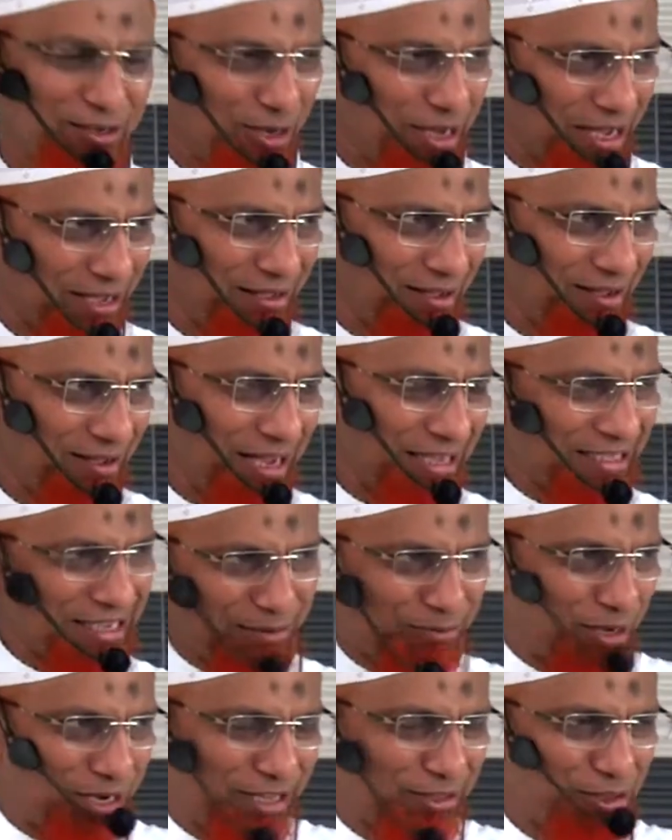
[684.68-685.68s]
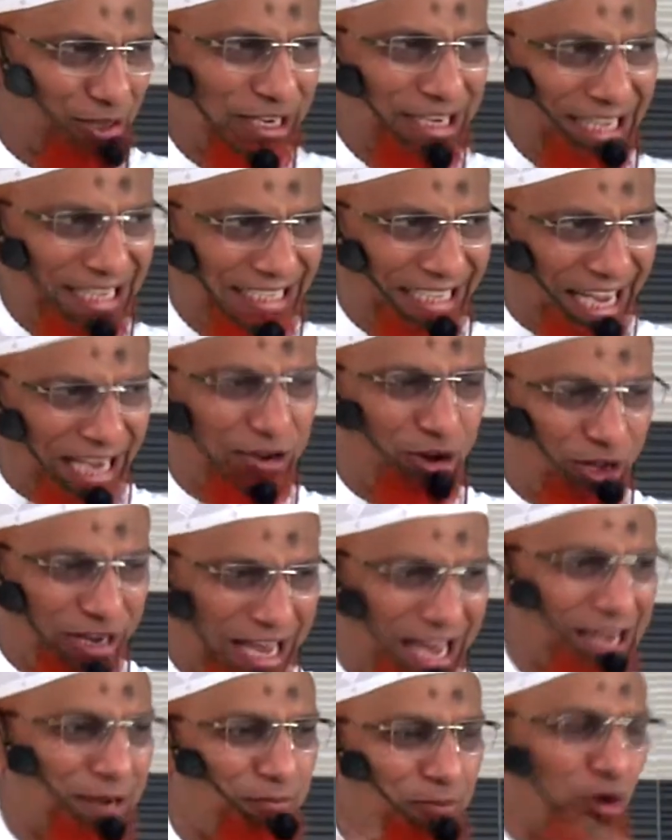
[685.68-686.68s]
নিও আচ্ছা বলেন তো নিজে
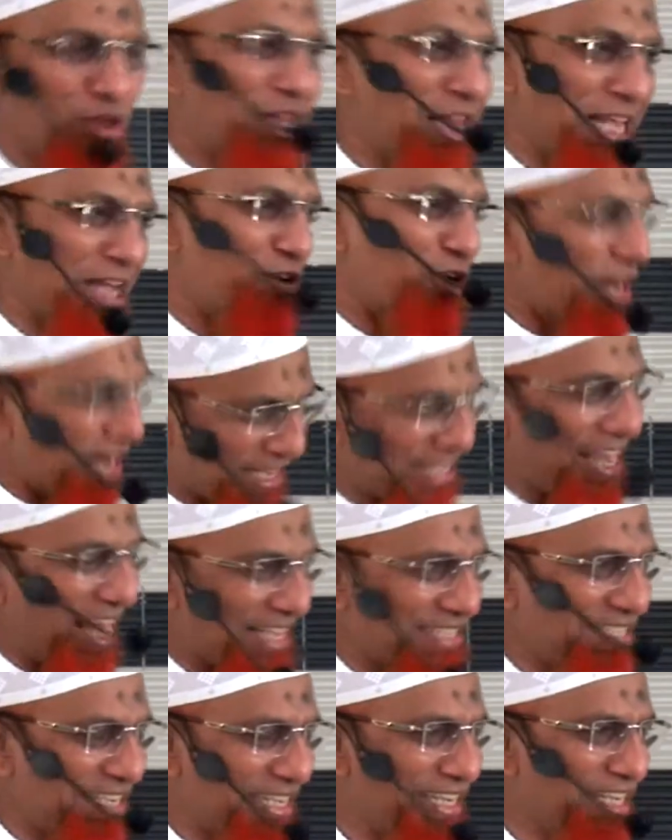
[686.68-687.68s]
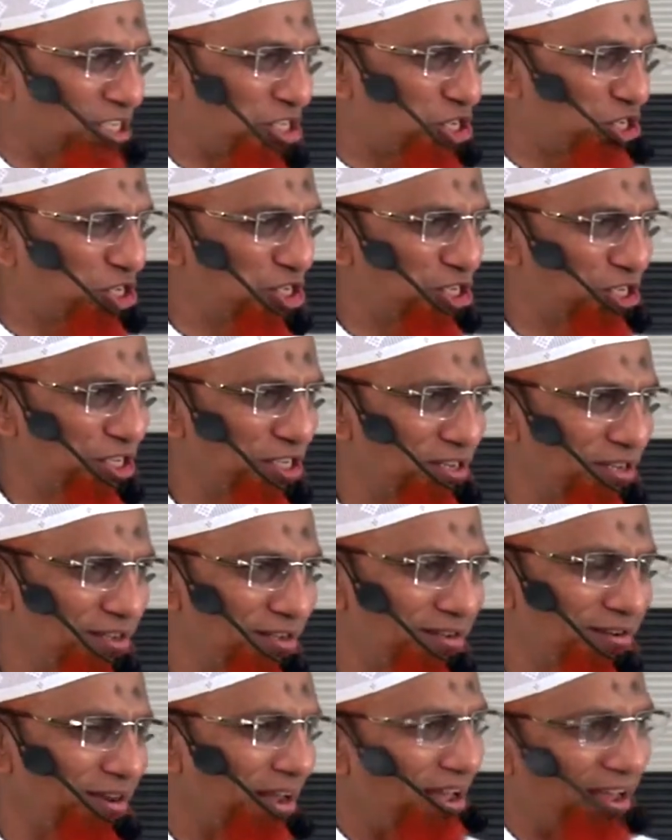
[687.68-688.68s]
করার বদলি করা কি এক জিনিস
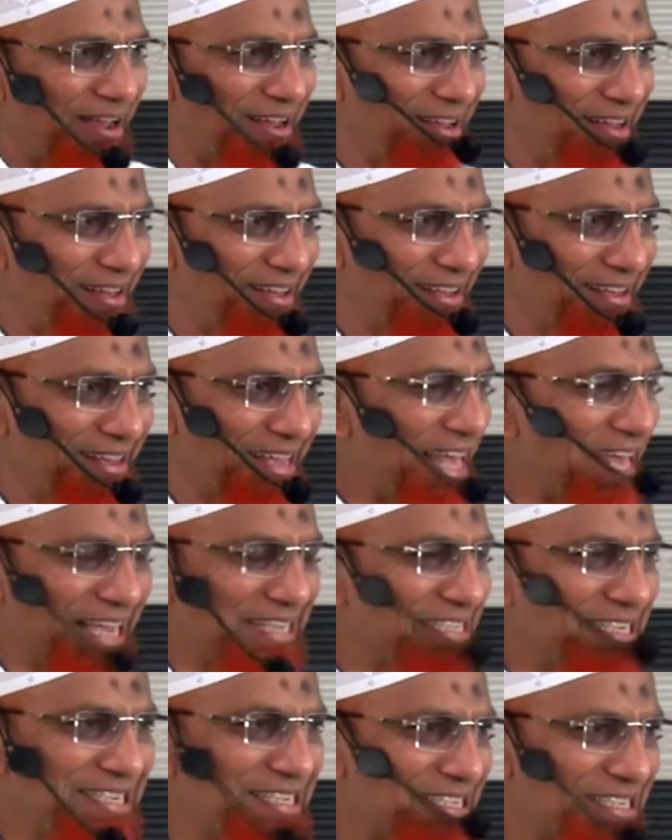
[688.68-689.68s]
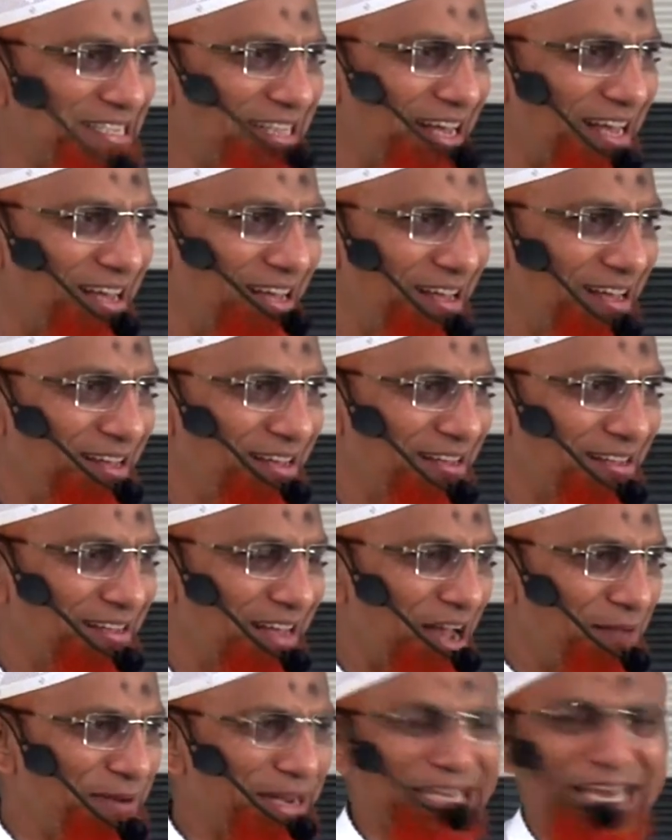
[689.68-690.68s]
না এক জিনিস না
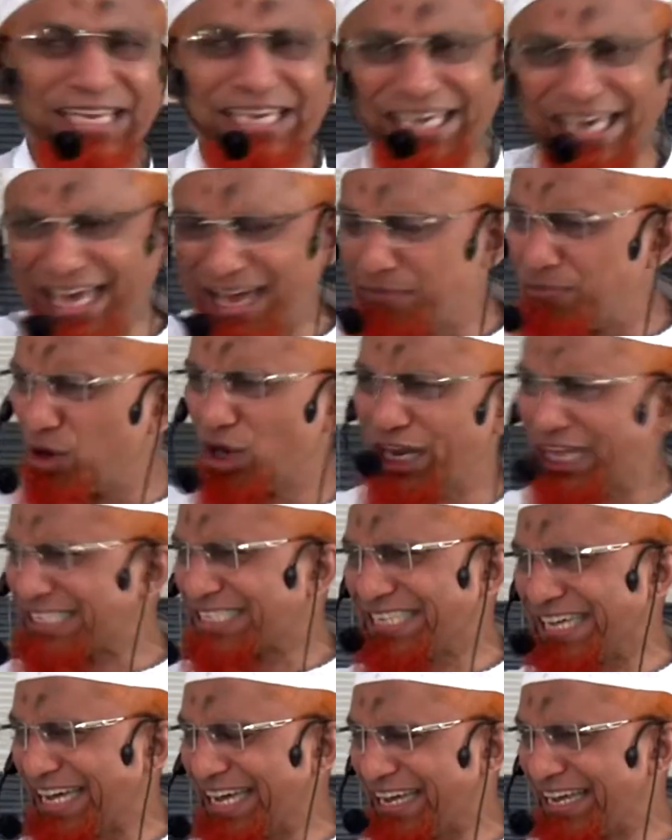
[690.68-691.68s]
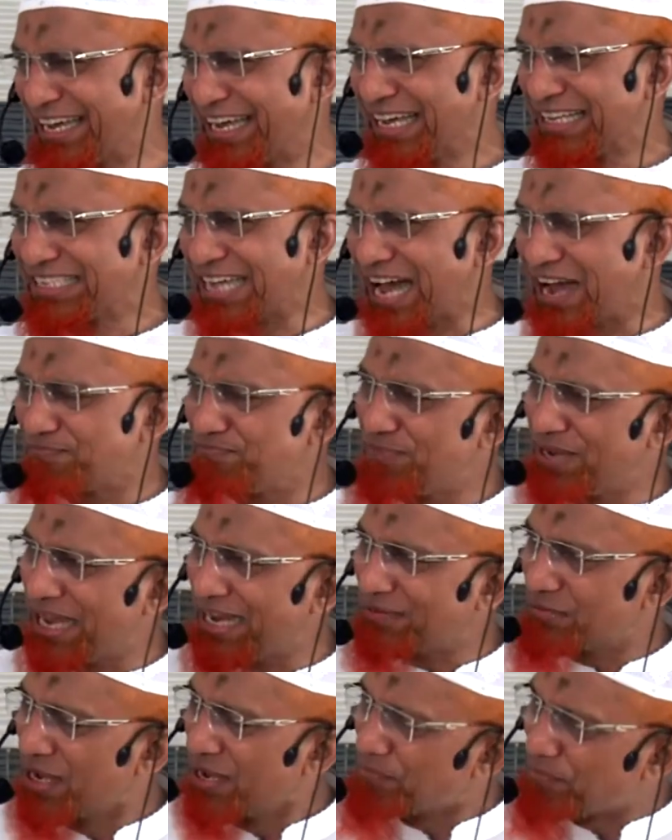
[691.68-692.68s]
আপনাকে কে বলেছে যে
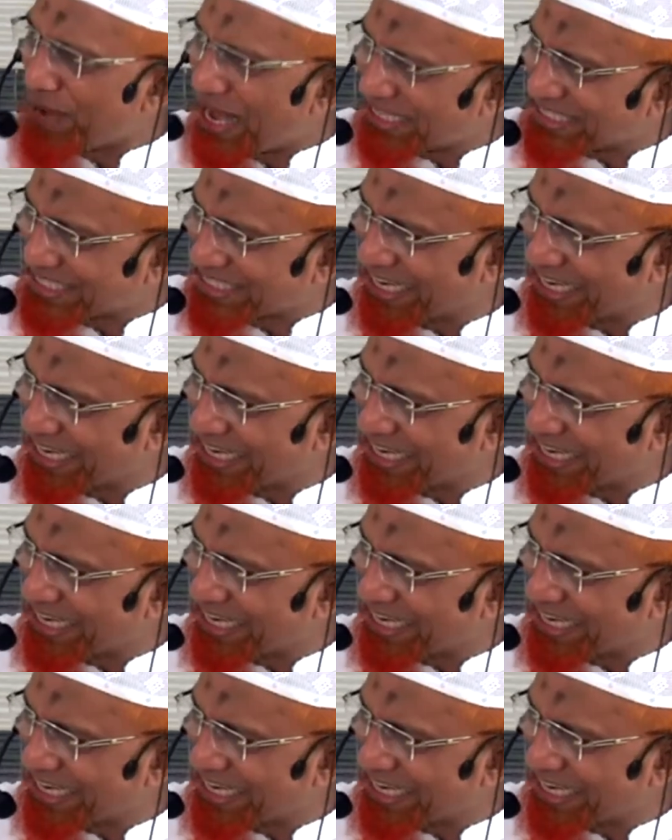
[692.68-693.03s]
আপনার পাঁচ